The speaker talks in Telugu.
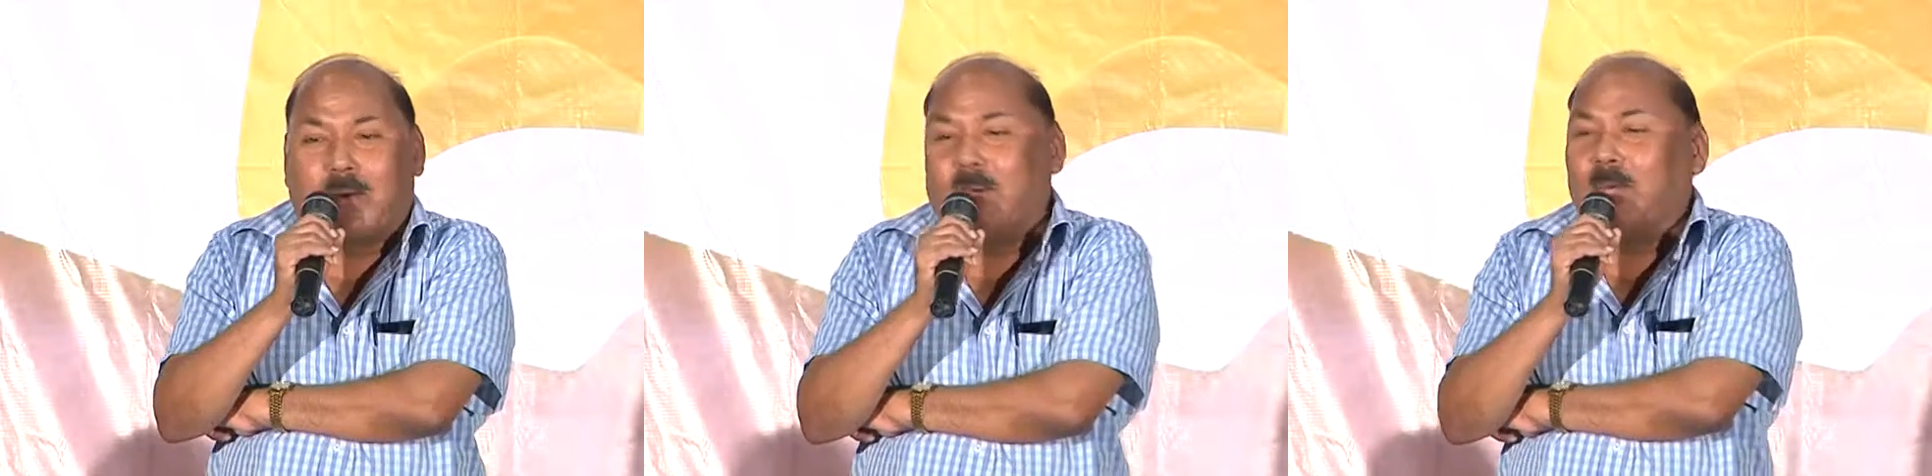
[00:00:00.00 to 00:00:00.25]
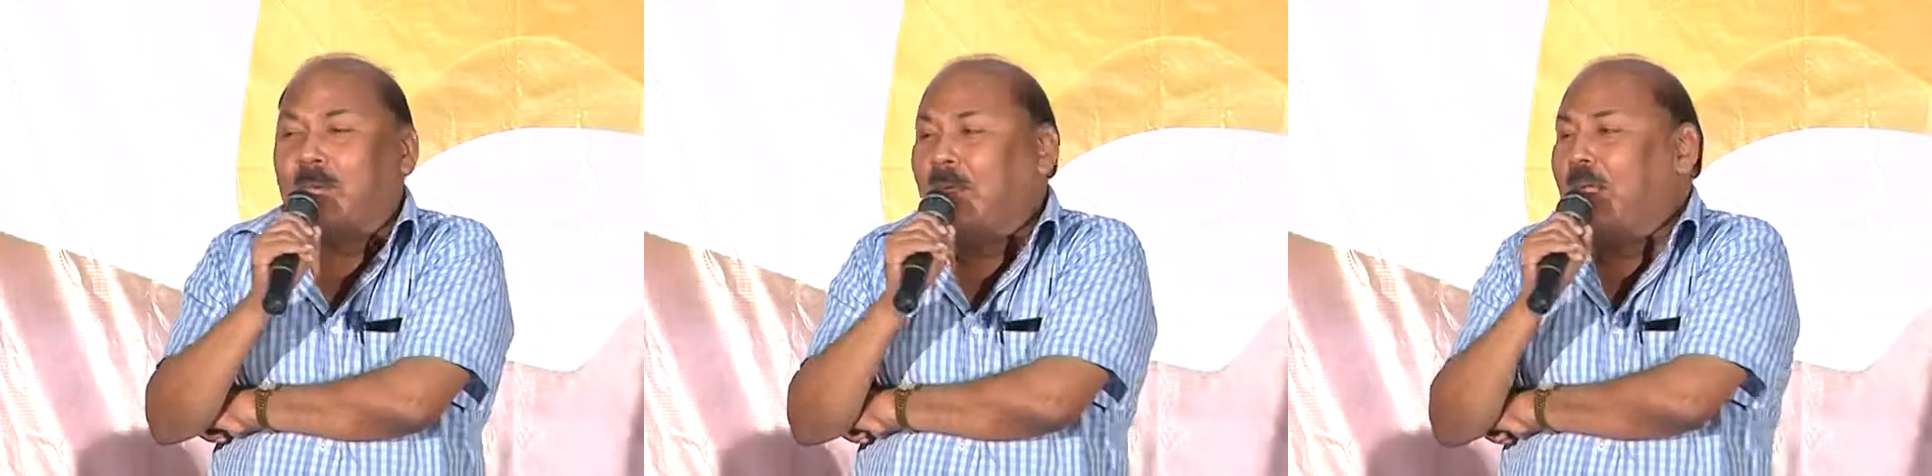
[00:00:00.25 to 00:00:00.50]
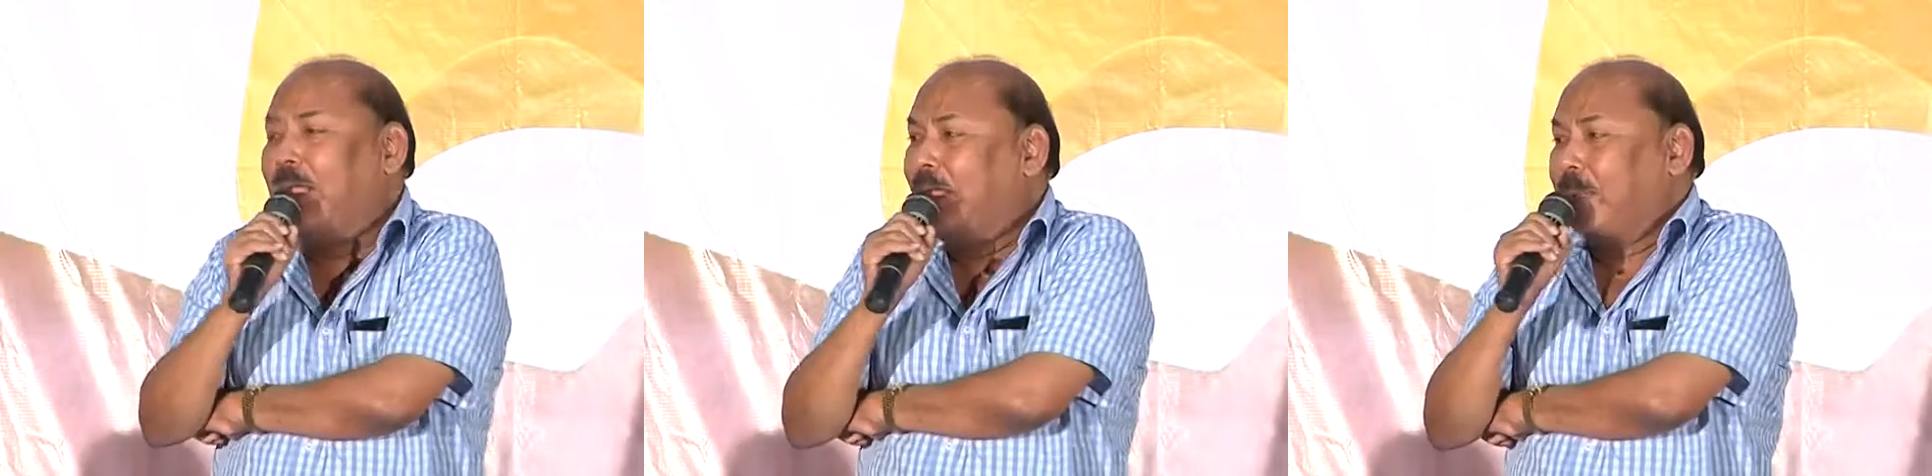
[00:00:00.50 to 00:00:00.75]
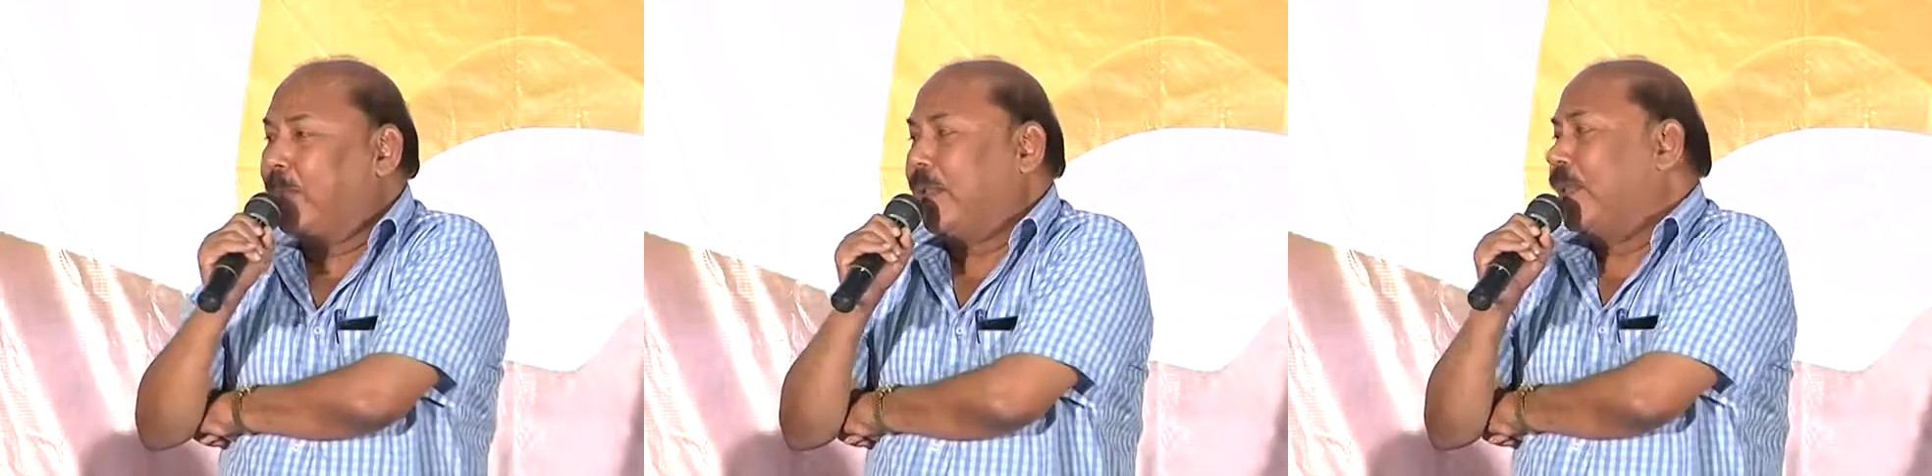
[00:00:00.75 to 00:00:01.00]
వరకు
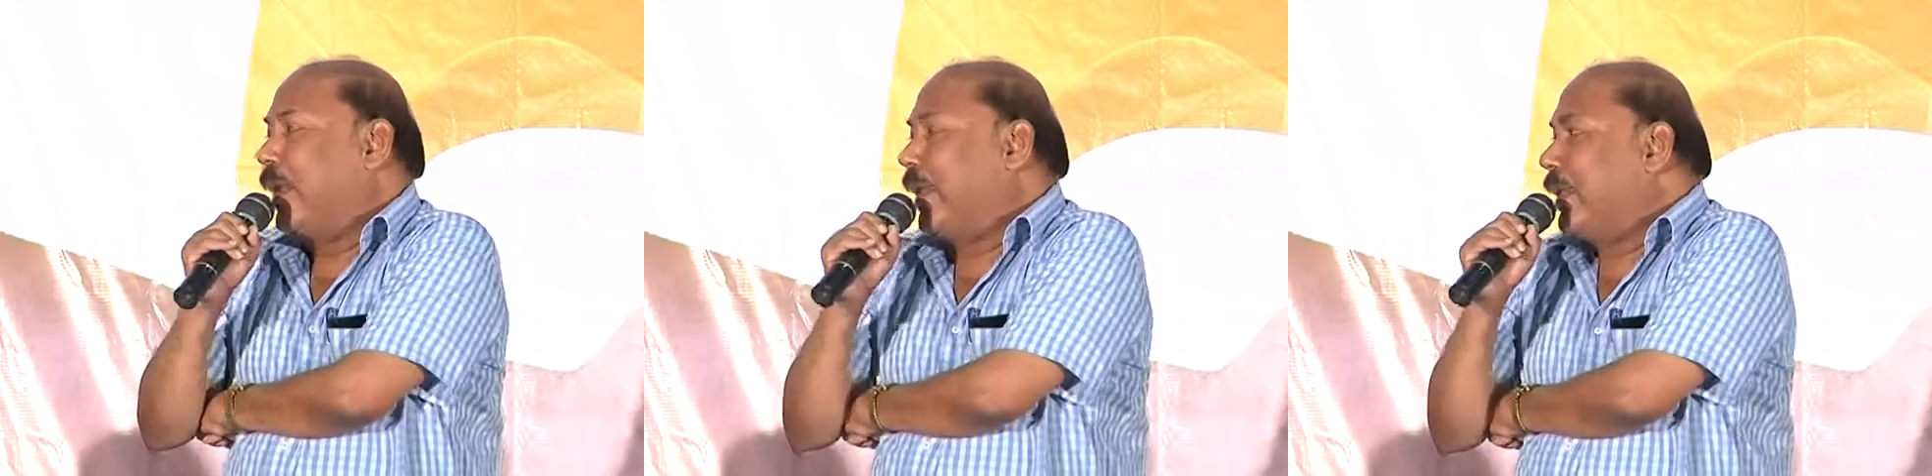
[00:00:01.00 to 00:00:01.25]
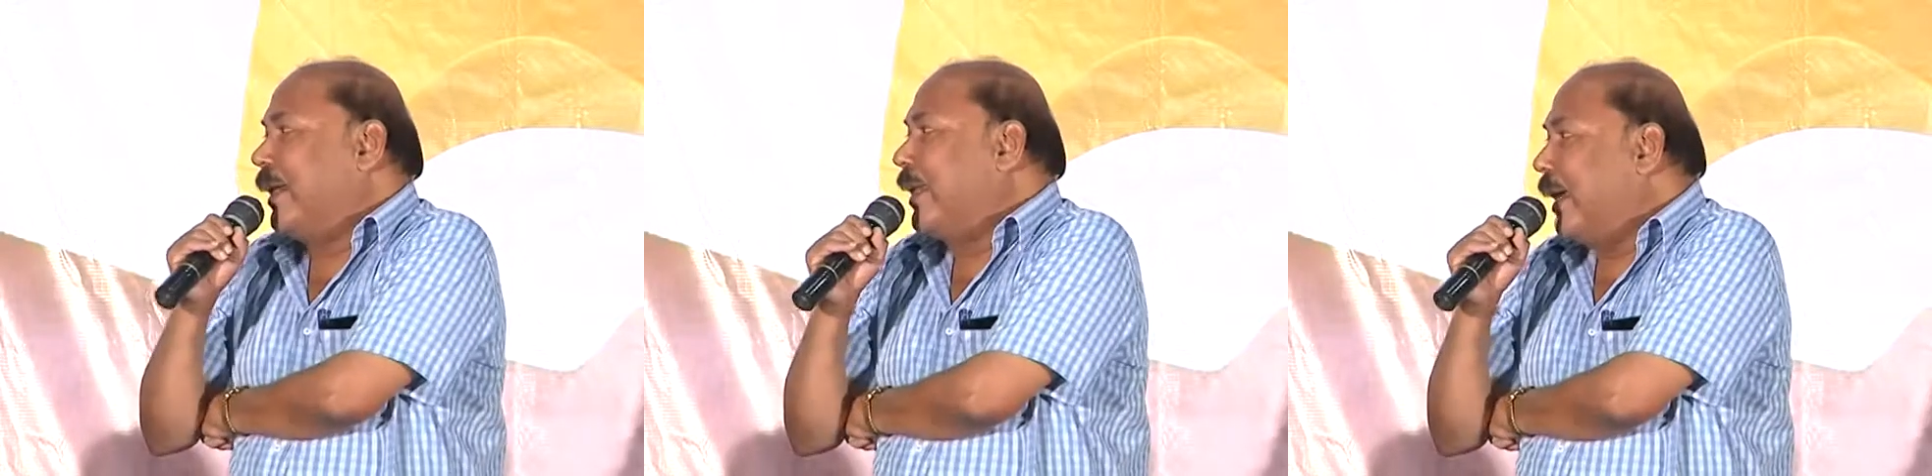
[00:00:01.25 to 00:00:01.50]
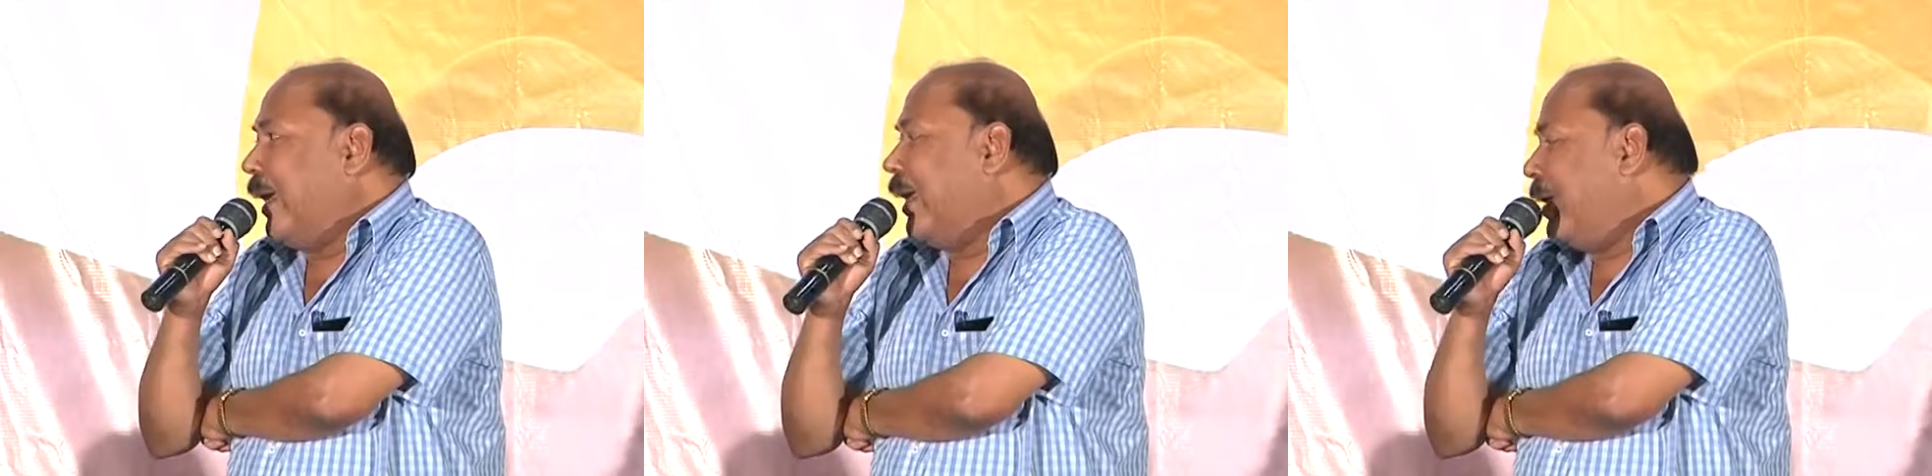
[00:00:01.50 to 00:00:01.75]
ఇబ్బంది లేదు కదా